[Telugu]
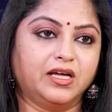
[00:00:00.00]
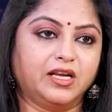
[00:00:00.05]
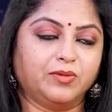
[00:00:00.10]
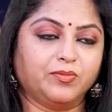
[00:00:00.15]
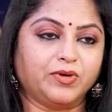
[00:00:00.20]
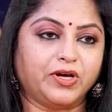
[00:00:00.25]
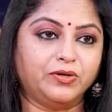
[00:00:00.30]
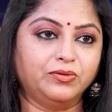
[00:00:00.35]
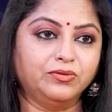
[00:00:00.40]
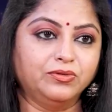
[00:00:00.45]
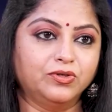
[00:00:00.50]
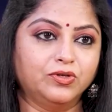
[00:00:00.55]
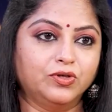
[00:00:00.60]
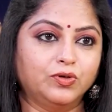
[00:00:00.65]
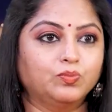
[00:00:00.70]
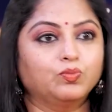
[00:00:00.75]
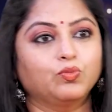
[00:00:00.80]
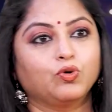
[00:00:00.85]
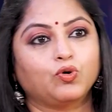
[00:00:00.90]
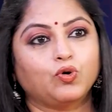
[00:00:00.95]
రమగారు
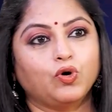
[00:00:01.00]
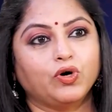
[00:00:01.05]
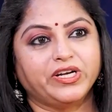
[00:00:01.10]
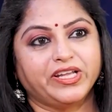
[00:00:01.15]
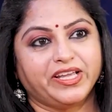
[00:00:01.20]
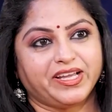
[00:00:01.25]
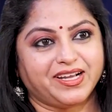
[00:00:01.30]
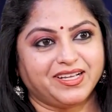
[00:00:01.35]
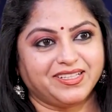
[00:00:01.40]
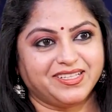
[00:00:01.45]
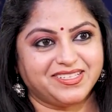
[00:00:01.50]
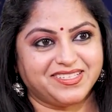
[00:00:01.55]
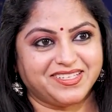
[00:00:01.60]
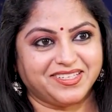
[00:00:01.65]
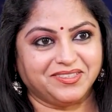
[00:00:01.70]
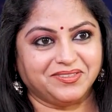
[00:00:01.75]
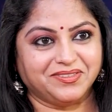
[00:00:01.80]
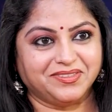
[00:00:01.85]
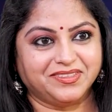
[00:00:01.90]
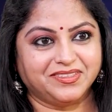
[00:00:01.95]
ముక్కోటి
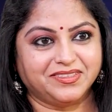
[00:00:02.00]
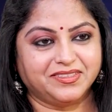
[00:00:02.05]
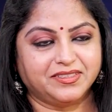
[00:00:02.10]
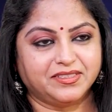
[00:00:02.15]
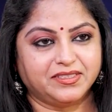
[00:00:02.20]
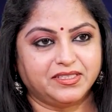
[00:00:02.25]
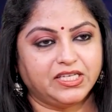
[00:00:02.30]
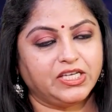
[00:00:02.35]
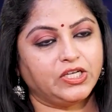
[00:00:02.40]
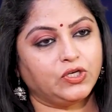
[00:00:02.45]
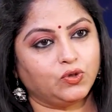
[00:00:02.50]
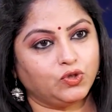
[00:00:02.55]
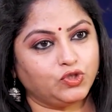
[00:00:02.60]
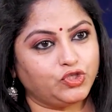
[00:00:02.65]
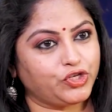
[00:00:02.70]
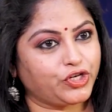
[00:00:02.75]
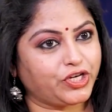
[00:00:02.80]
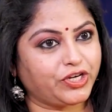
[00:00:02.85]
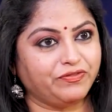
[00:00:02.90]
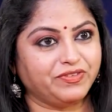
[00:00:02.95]
ఏకాదశి ఈ
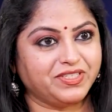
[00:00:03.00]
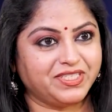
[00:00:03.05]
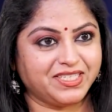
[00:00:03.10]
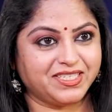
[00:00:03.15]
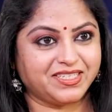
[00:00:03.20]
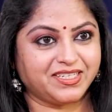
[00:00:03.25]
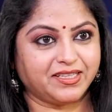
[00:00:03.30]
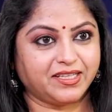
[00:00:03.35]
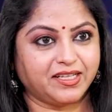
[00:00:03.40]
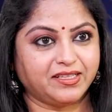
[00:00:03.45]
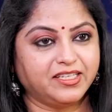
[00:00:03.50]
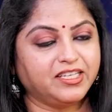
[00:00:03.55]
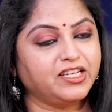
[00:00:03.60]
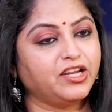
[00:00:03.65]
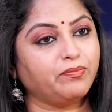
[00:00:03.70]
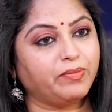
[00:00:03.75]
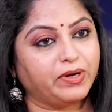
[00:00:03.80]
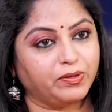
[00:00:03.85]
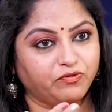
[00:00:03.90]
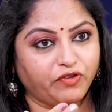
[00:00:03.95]
రోజు యొక్క విశిష్టత
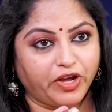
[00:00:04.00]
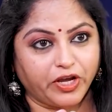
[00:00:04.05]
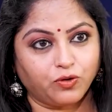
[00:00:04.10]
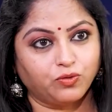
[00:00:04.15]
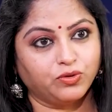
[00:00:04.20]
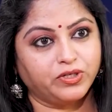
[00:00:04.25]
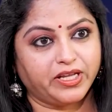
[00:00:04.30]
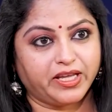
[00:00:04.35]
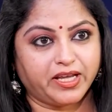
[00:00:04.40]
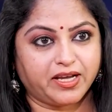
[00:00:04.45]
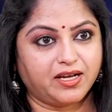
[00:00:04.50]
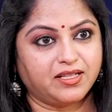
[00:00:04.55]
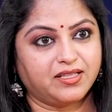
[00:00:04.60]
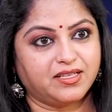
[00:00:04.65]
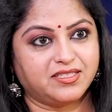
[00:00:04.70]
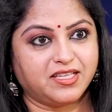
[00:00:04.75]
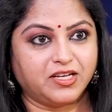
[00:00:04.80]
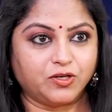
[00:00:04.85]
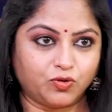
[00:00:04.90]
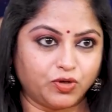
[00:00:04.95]
దీన్నే మనం వైకుంఠ
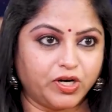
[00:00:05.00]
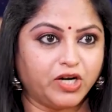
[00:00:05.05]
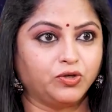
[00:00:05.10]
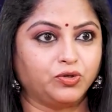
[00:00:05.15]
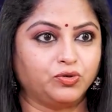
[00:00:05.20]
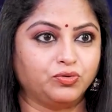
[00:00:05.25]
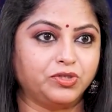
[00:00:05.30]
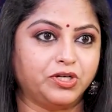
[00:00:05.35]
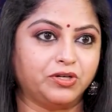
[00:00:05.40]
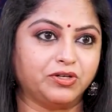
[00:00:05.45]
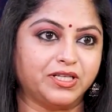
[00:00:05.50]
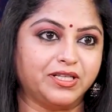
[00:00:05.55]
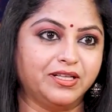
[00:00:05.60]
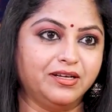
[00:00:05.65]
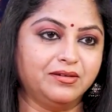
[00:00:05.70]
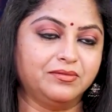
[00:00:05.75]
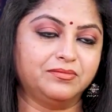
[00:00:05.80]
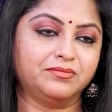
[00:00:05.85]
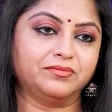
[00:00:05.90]
ఏకాదశి అని కూడా అంటుంటాం కదా